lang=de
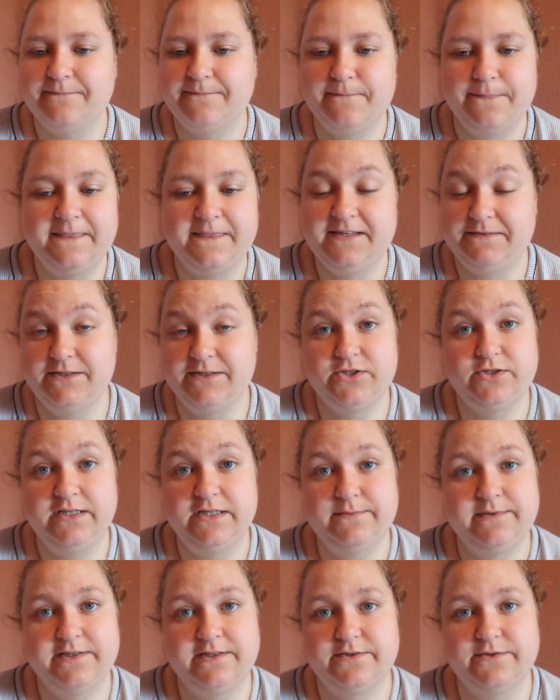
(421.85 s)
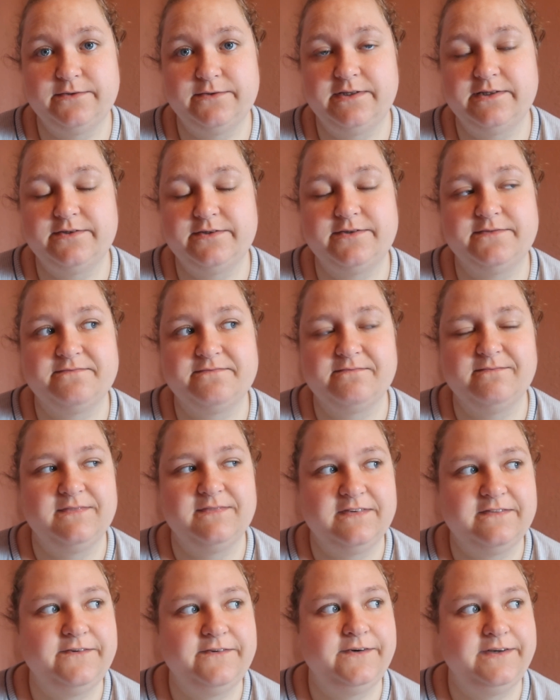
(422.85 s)
ähm, es war schon immer so. Also
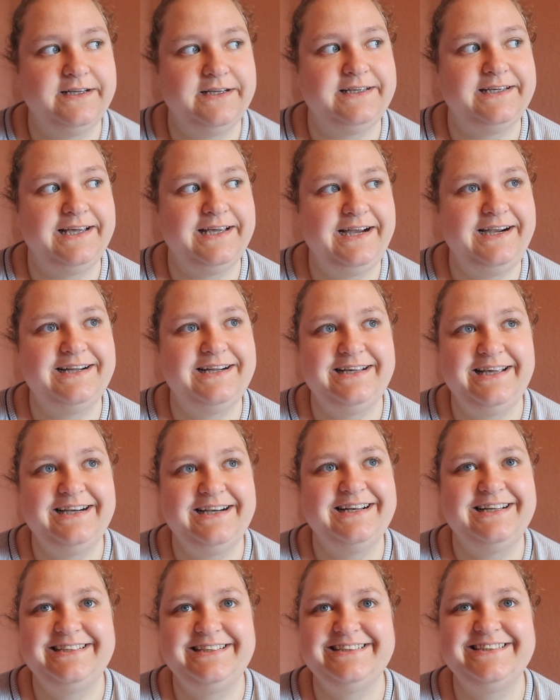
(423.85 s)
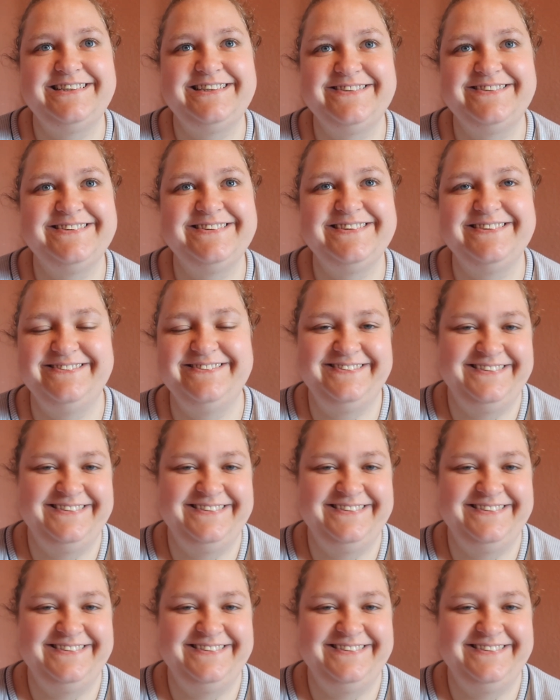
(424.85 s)
wirklich, England ist schon